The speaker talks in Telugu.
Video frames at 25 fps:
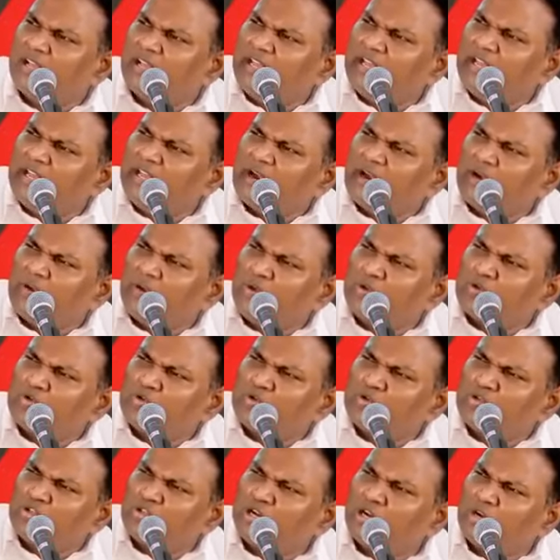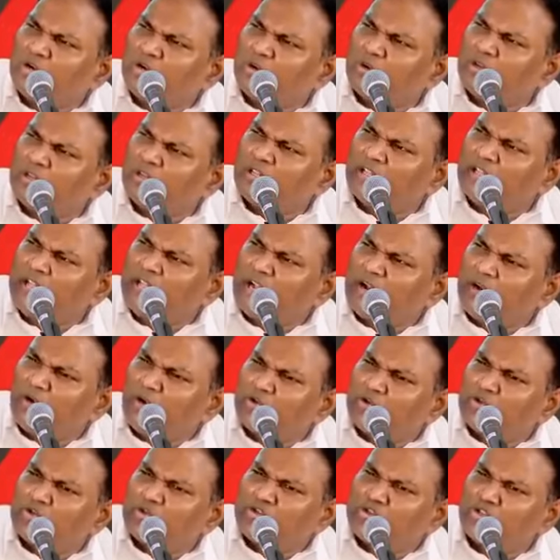ఈయన ఎక్కడో చూసినట్లుంది ఎక్కడో
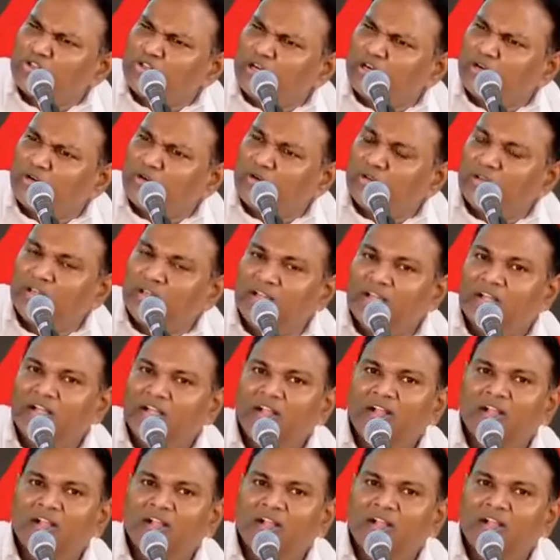చూసినట్లుంది